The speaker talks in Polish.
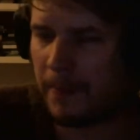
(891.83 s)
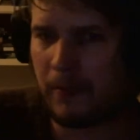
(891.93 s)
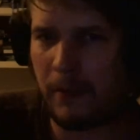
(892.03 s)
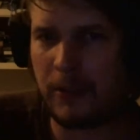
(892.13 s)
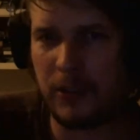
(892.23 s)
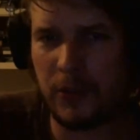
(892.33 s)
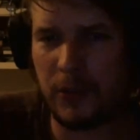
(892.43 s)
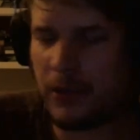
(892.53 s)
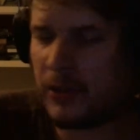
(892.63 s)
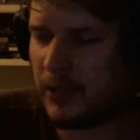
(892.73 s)
Mam jeszcze
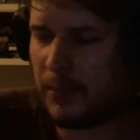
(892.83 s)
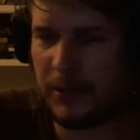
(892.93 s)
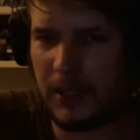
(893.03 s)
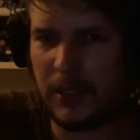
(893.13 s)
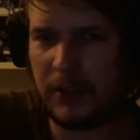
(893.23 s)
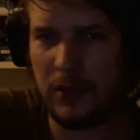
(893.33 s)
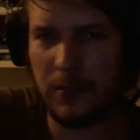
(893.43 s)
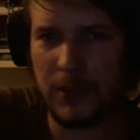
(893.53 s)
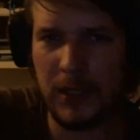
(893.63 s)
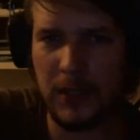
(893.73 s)
drugi rodzaj butelek, to są
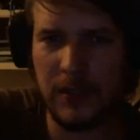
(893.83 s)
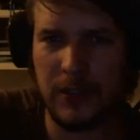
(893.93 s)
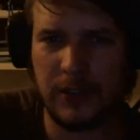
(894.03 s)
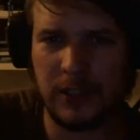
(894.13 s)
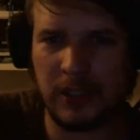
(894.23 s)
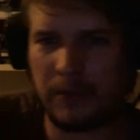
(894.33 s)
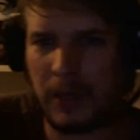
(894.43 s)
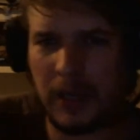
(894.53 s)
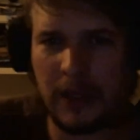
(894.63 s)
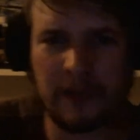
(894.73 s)
butelki 0,7,
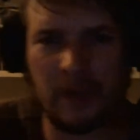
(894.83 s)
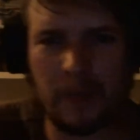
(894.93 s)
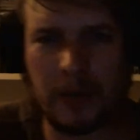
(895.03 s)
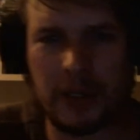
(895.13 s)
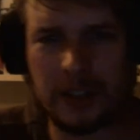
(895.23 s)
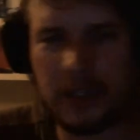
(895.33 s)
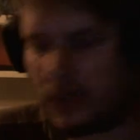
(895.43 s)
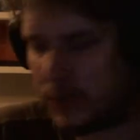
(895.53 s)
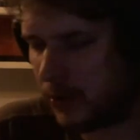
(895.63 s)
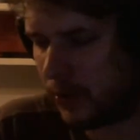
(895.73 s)
a nawet wam pokażę
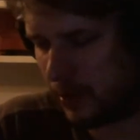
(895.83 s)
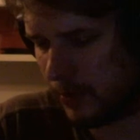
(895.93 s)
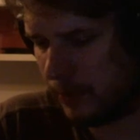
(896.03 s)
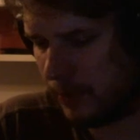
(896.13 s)
jedną z korkiem